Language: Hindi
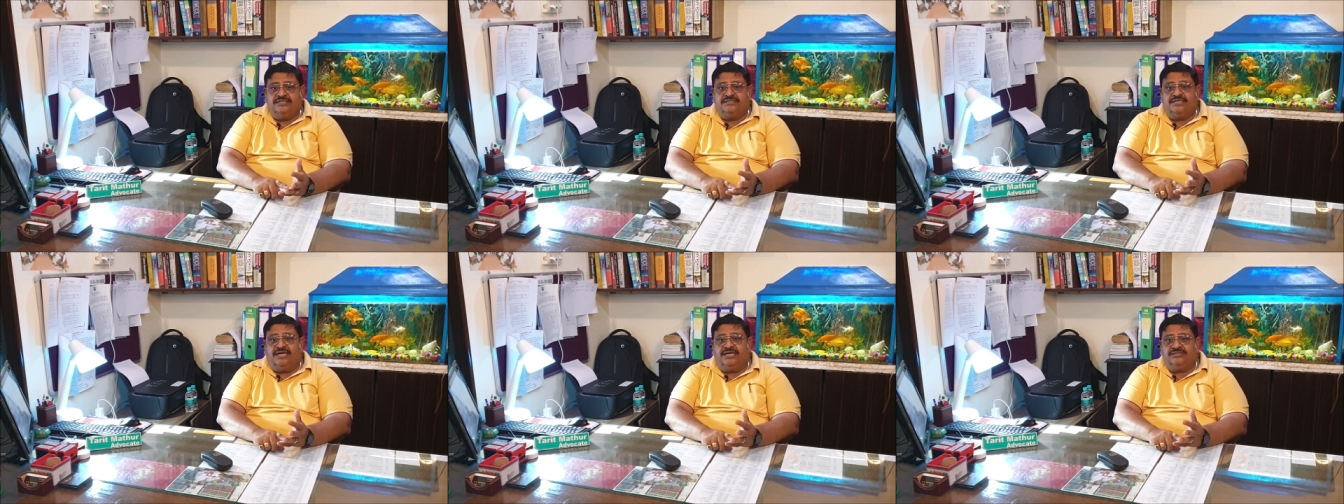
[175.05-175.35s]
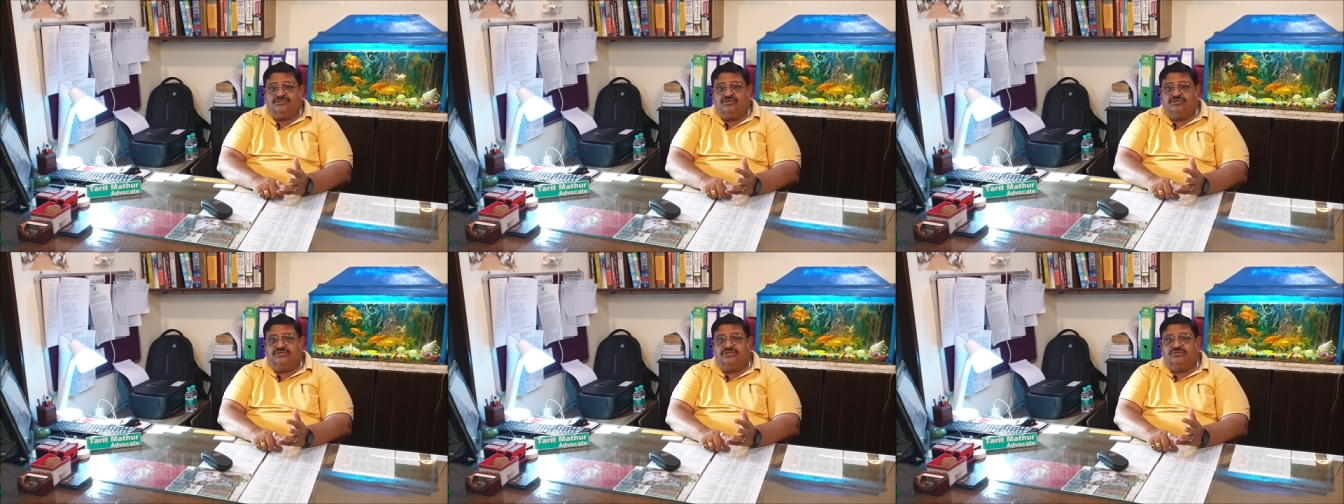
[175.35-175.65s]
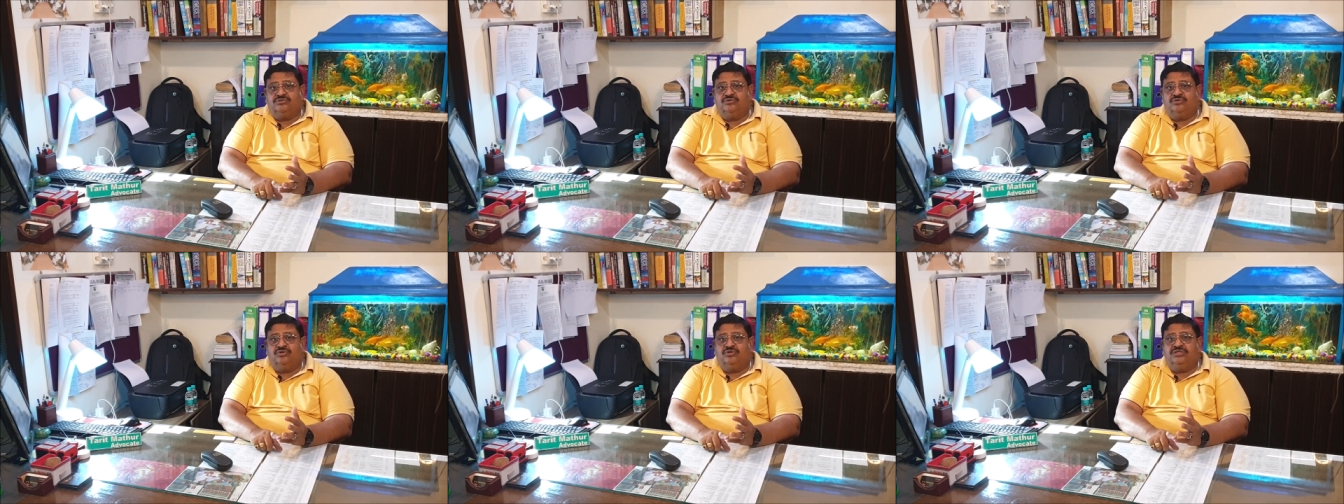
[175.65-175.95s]
सास और
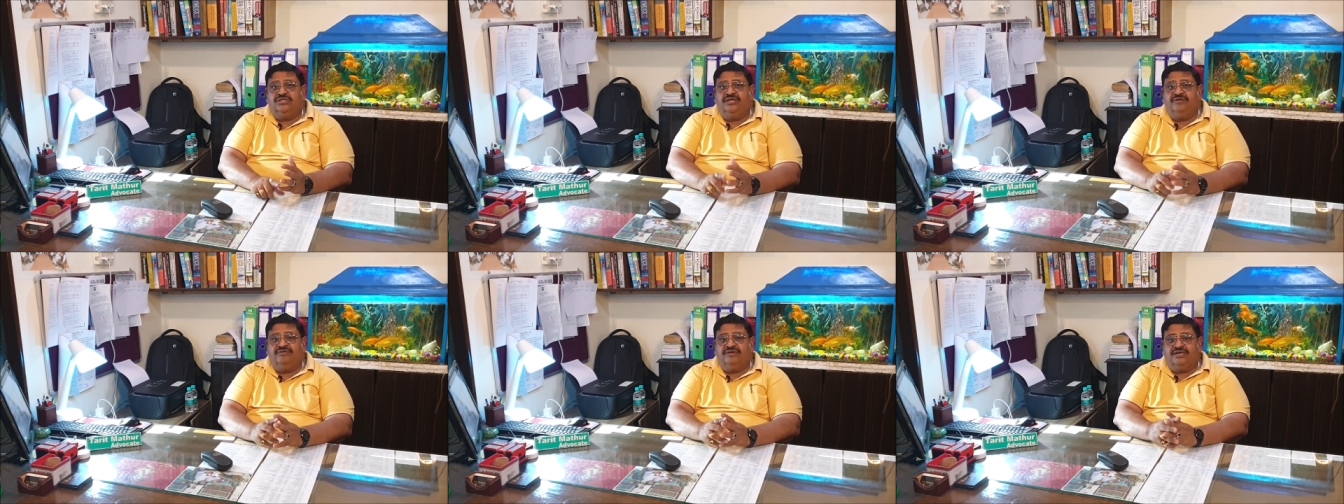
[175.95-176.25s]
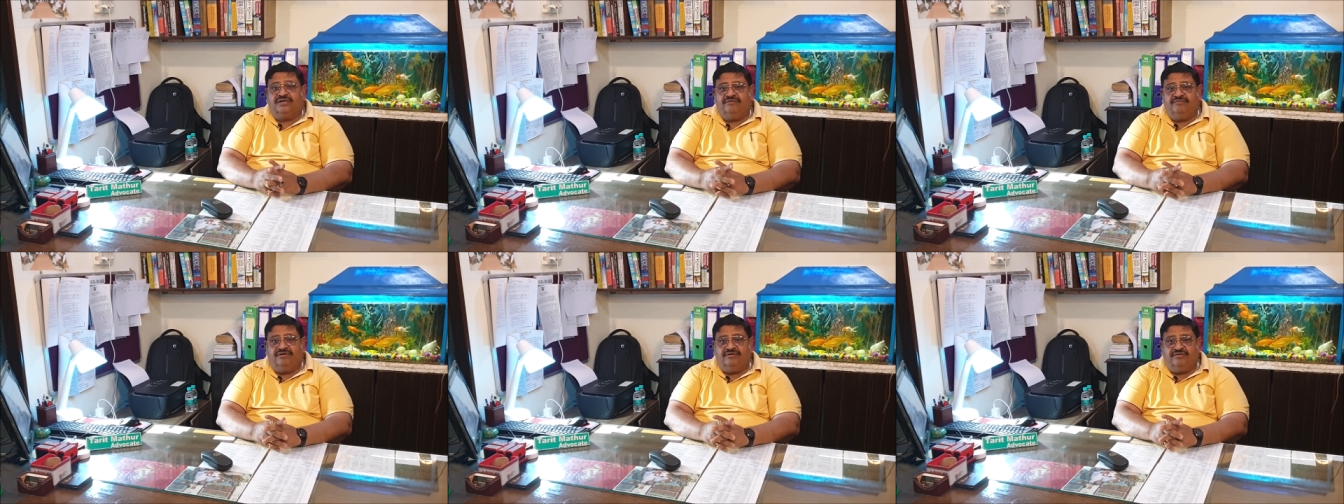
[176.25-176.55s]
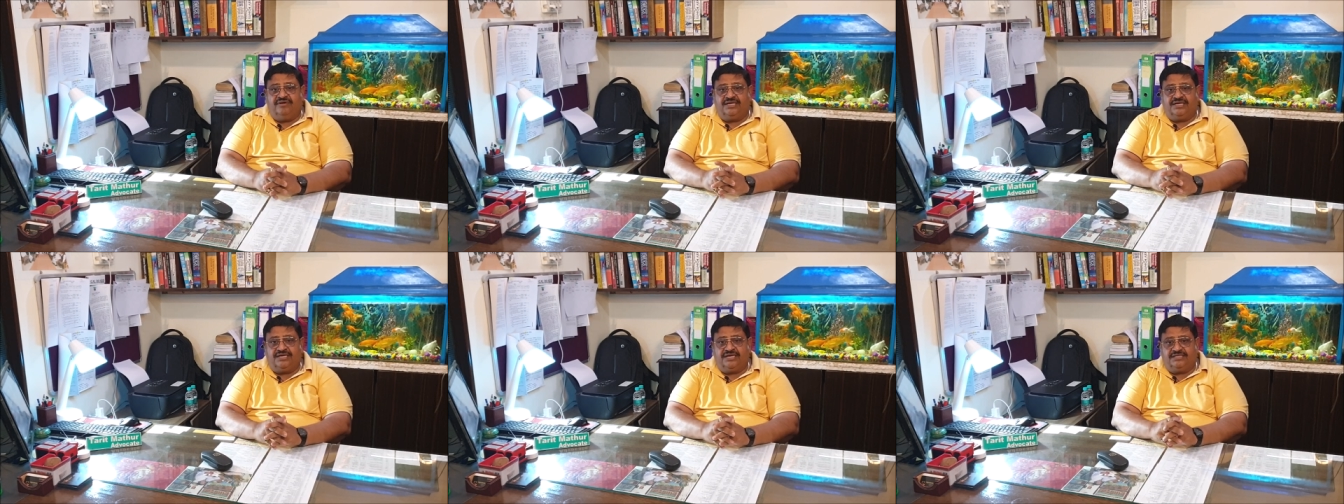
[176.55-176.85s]
ससुर और देवर का
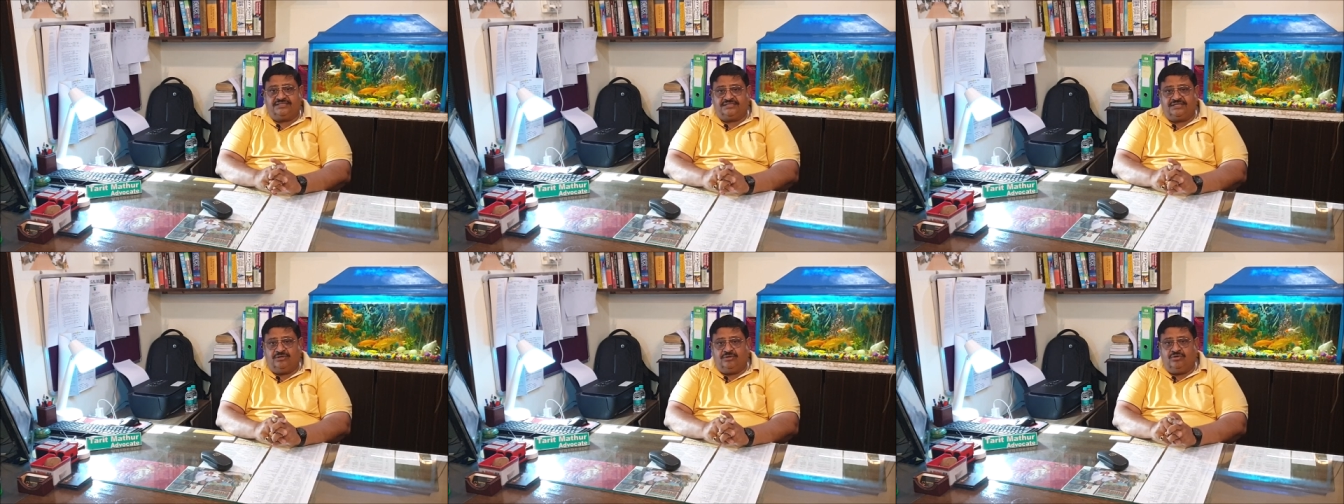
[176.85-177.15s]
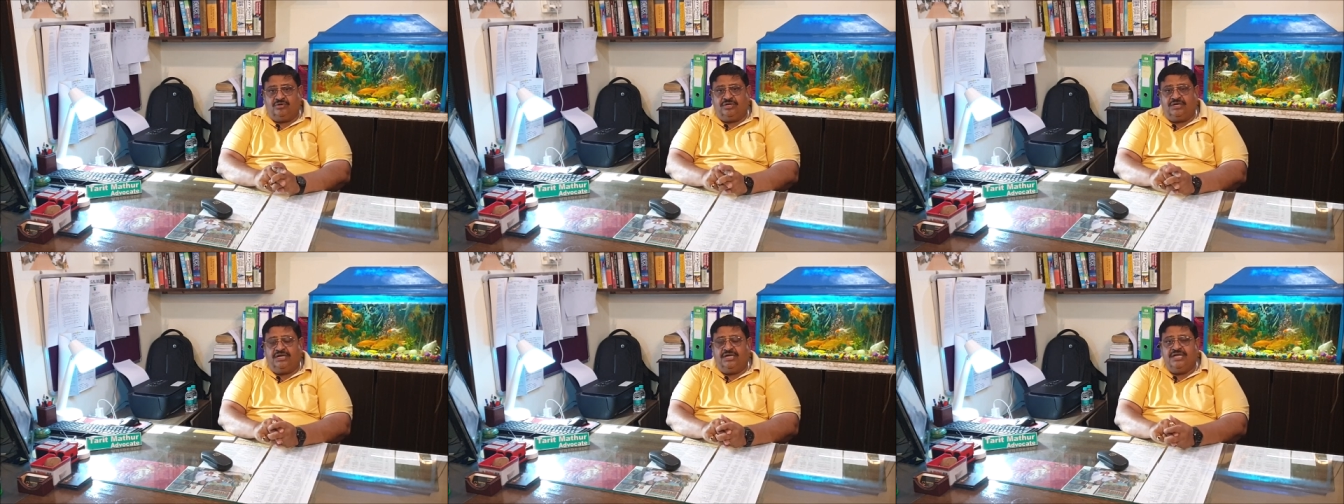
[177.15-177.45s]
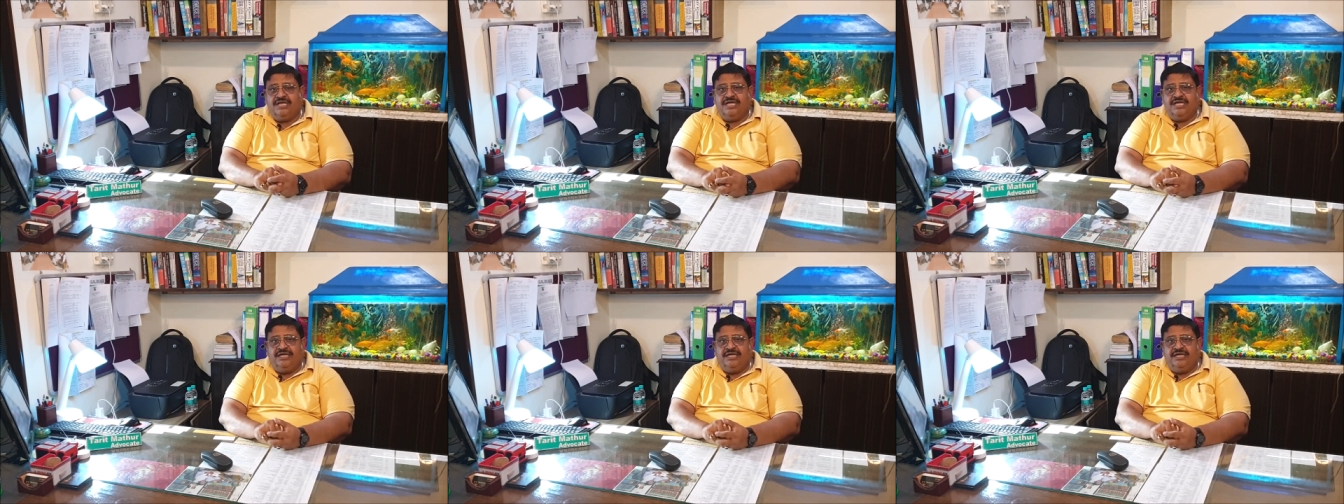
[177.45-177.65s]
व्यवहार कैसा होगा